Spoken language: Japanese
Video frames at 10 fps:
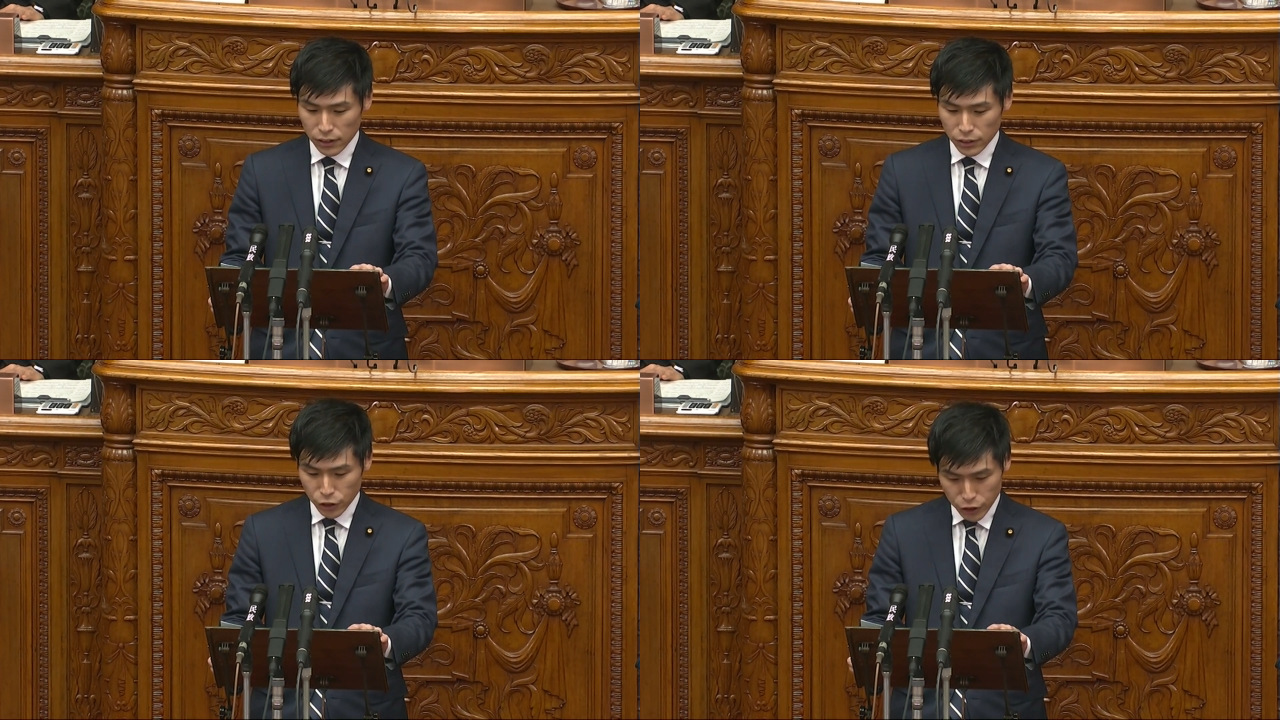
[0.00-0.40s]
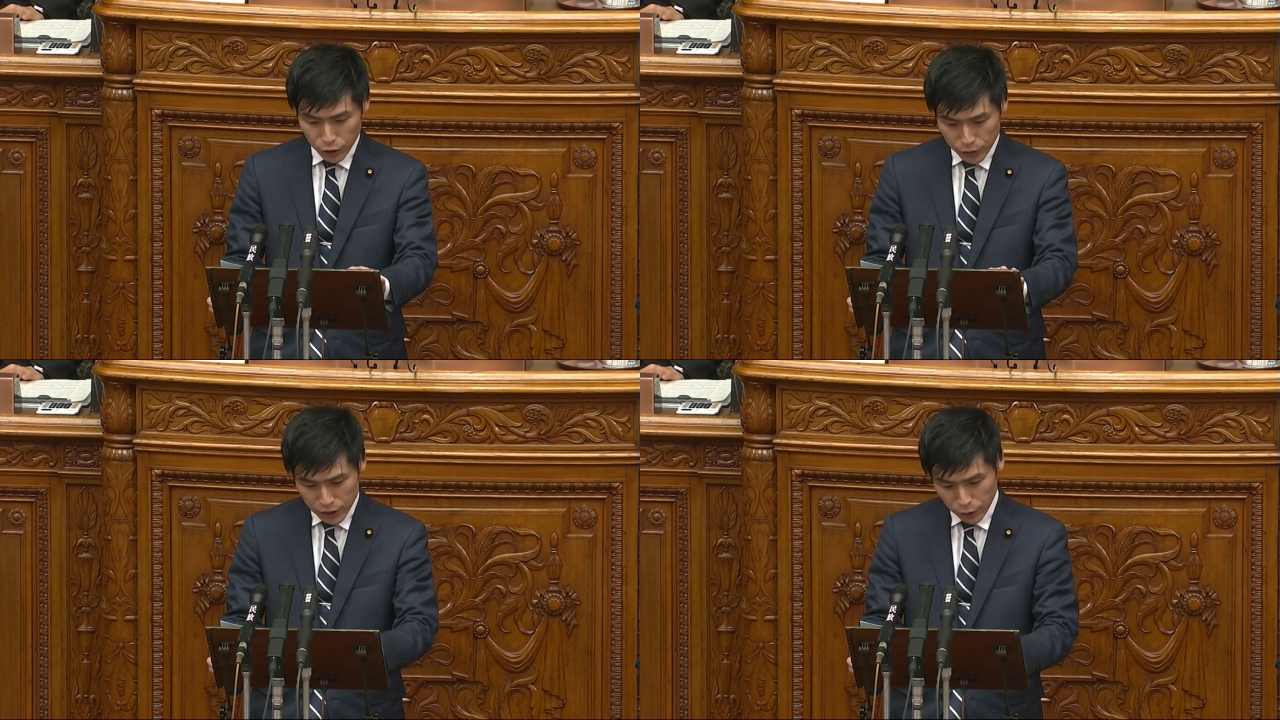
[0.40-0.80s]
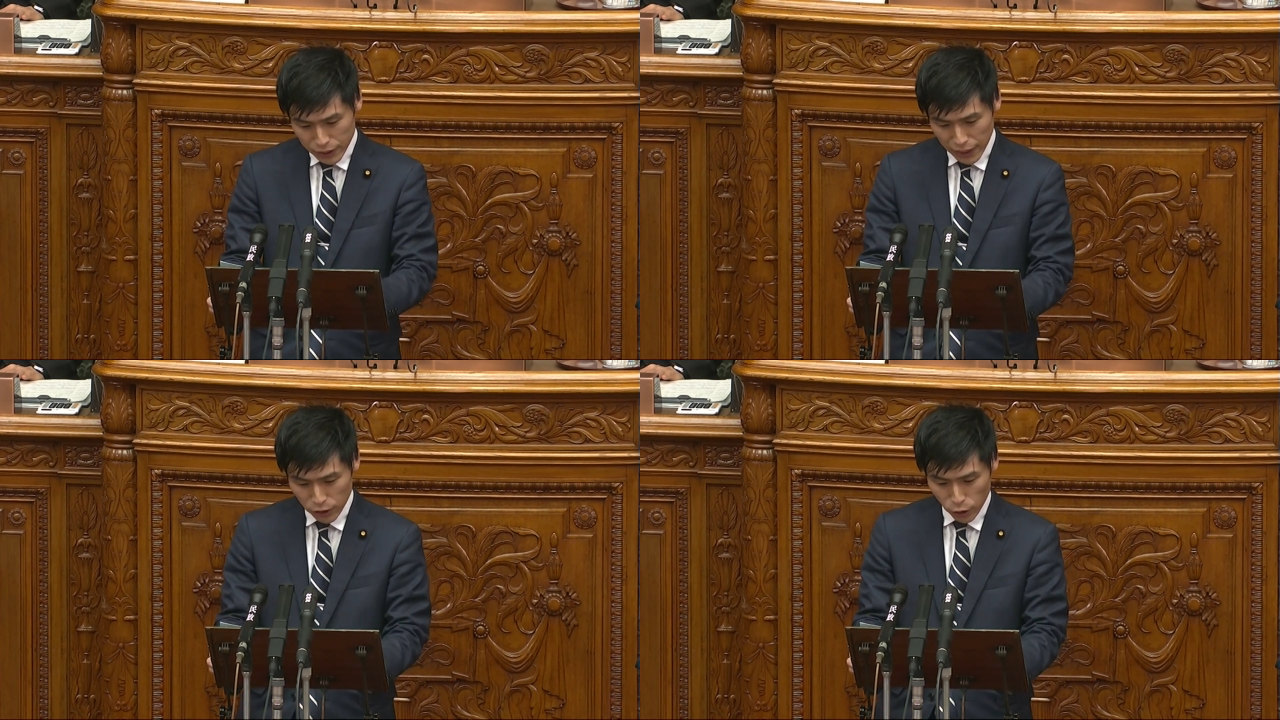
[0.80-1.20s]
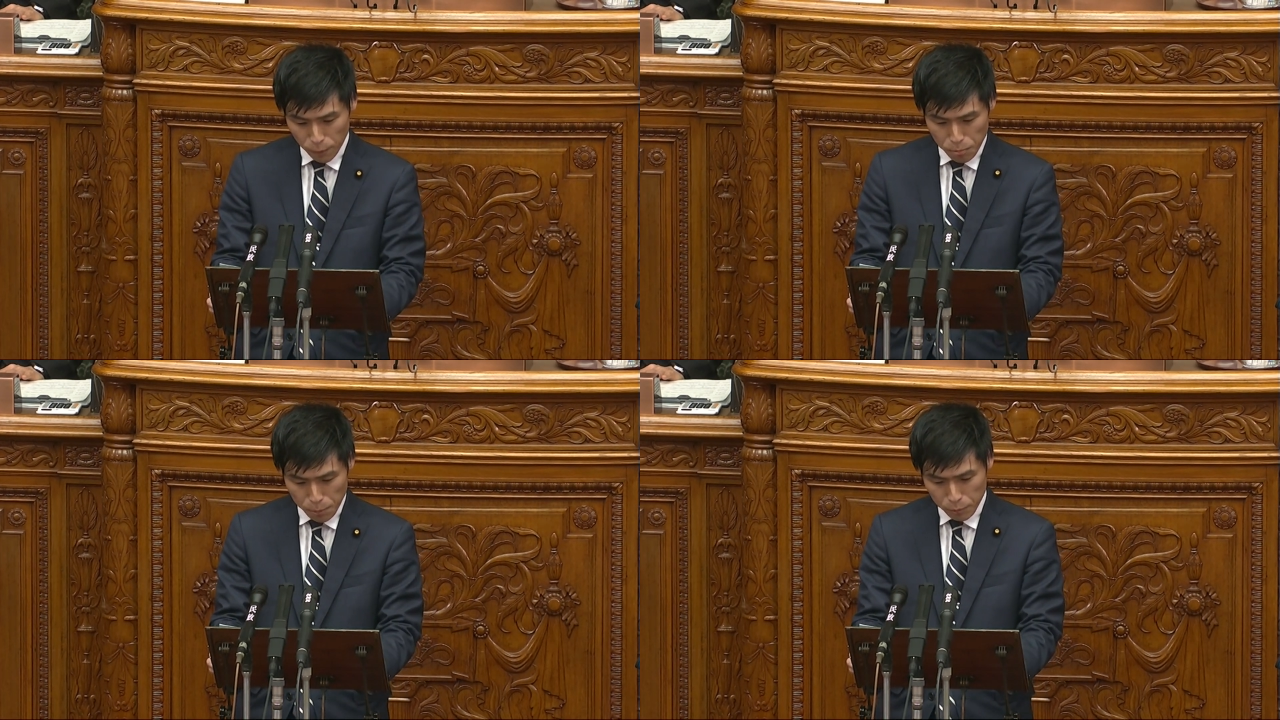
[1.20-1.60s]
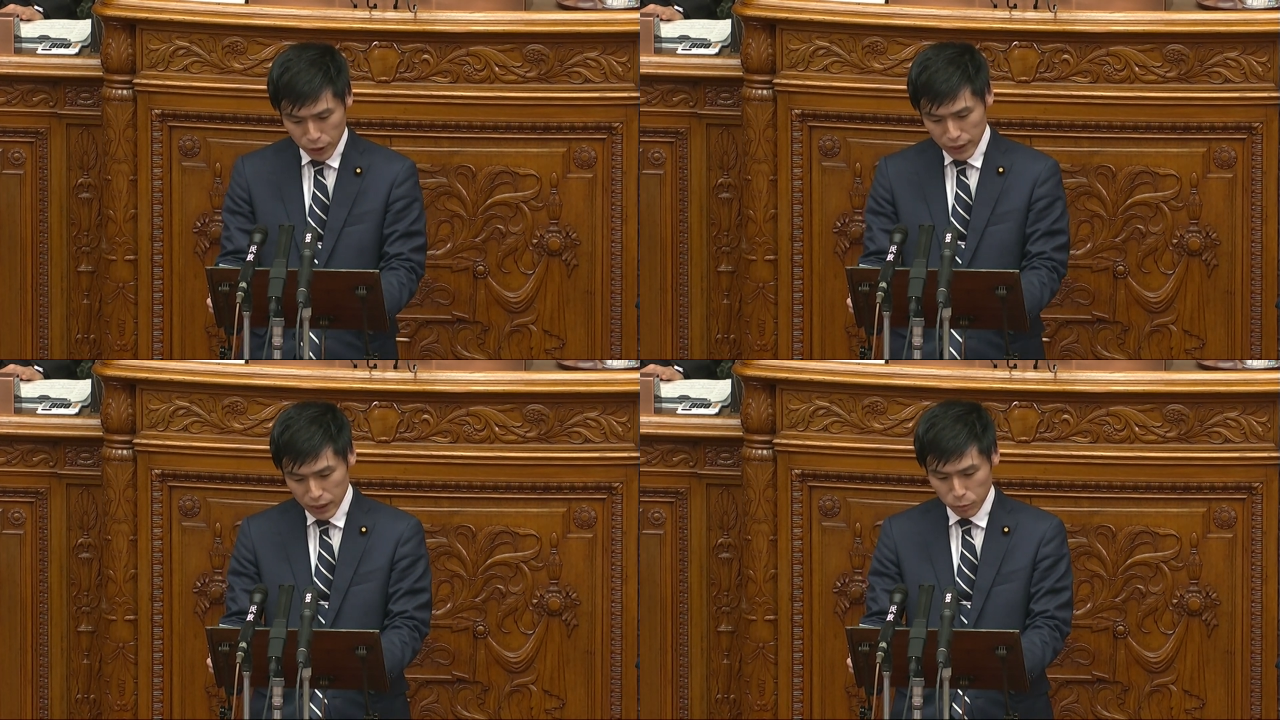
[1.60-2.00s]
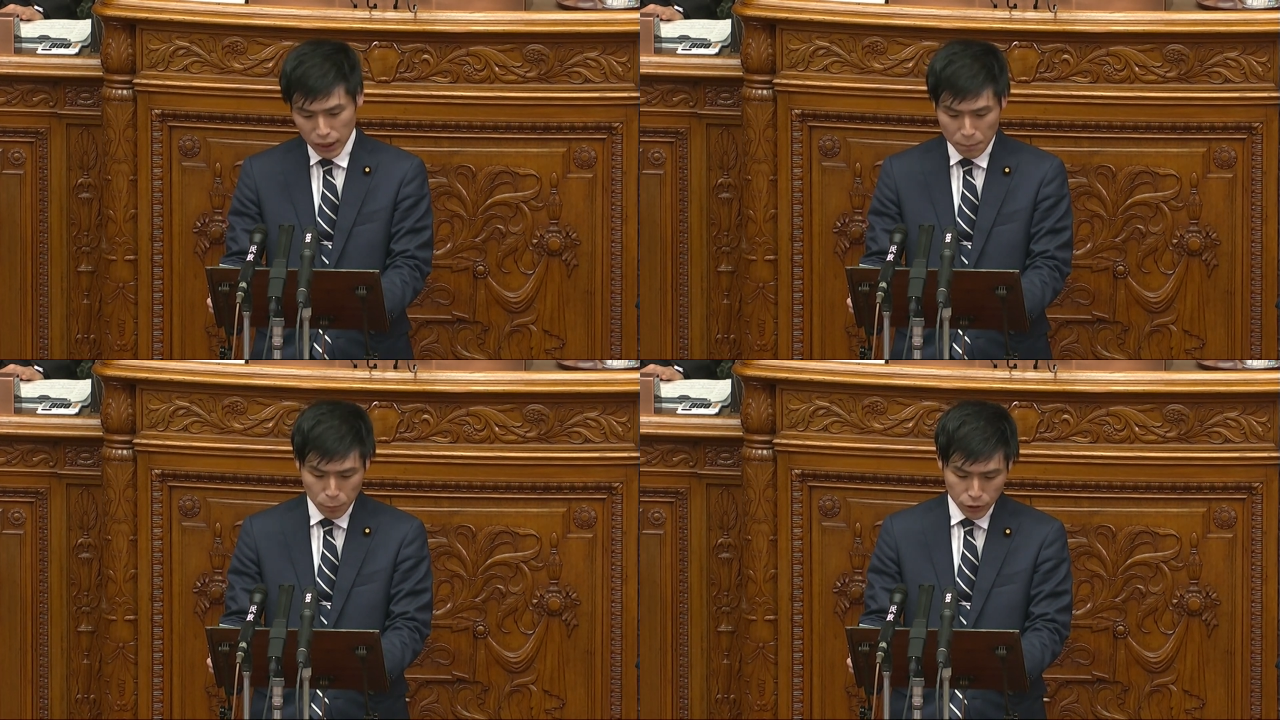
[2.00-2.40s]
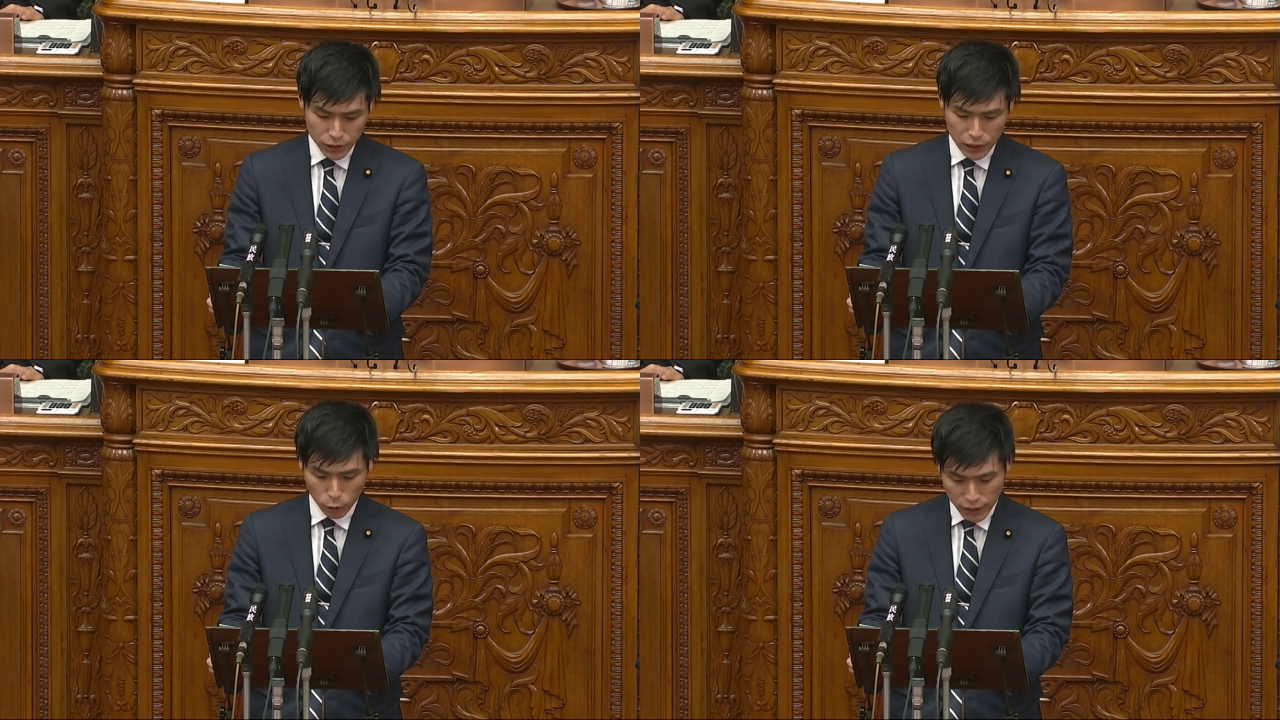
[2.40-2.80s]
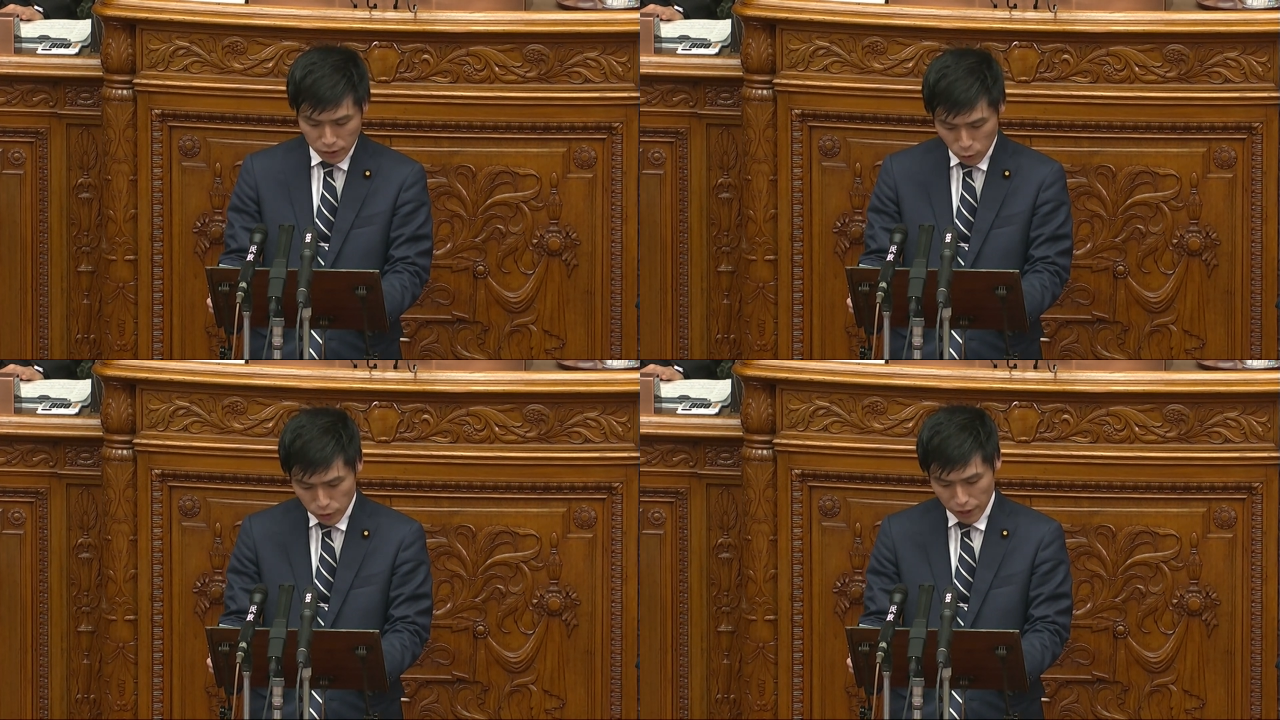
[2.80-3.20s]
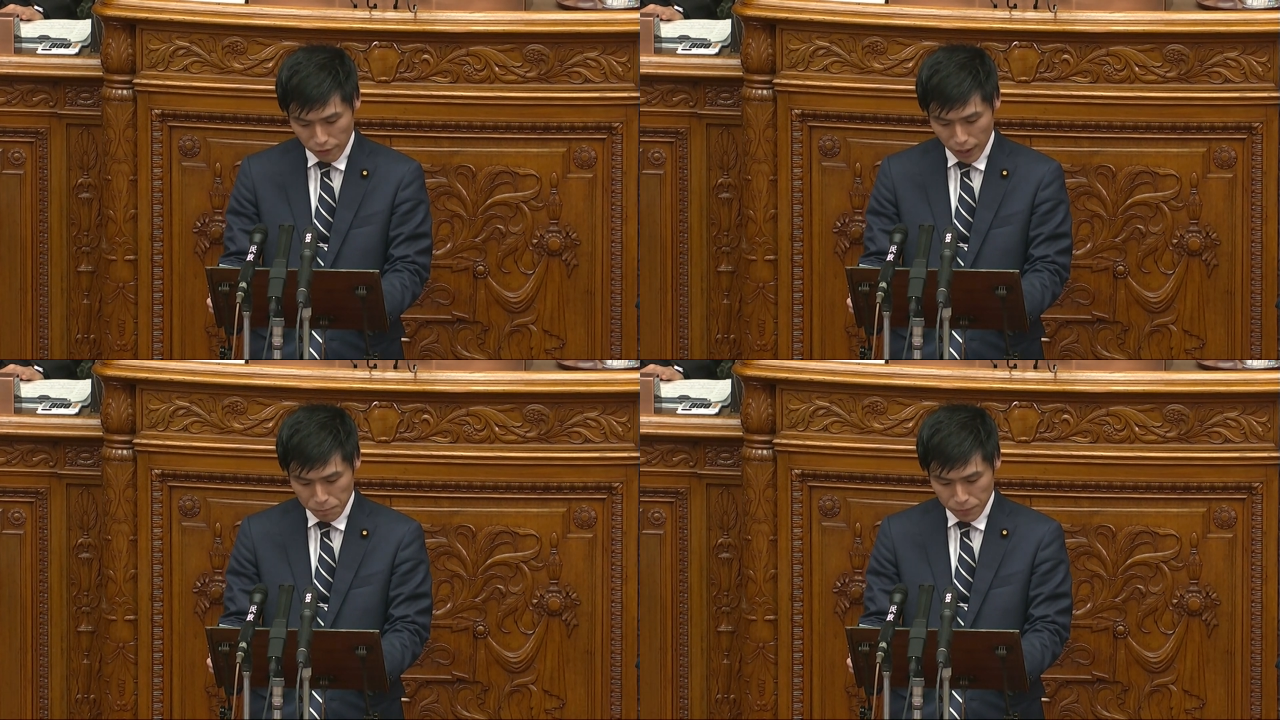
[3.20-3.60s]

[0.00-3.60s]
中小事業者への無利子・無担保融資5000億円は、